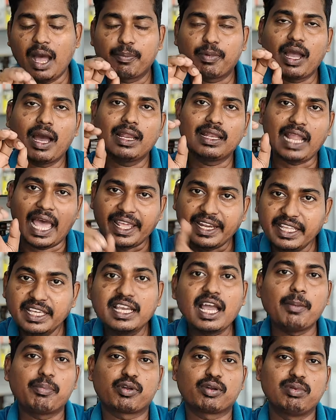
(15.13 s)
आपका
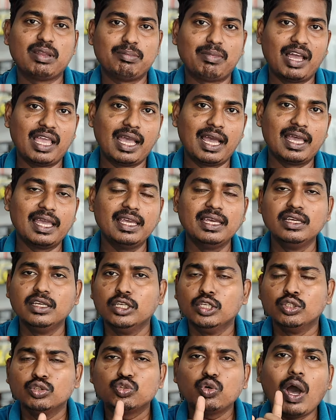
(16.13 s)
लाइनिंग का प्रॉब्लम आया है
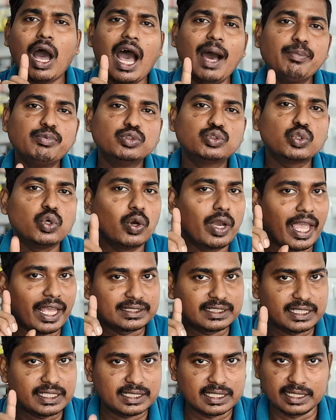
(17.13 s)
तो आप उसको
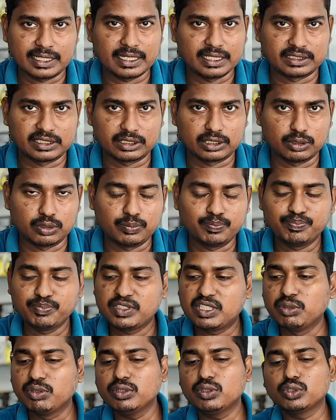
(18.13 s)
कैसे ठीक कर सकते हो
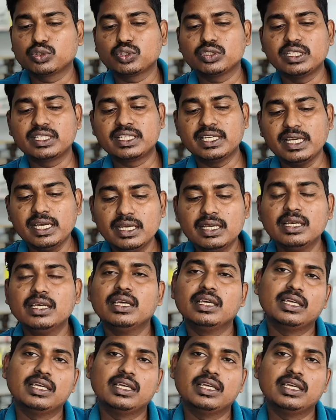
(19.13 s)
क्योंकि दोस्तों देखिए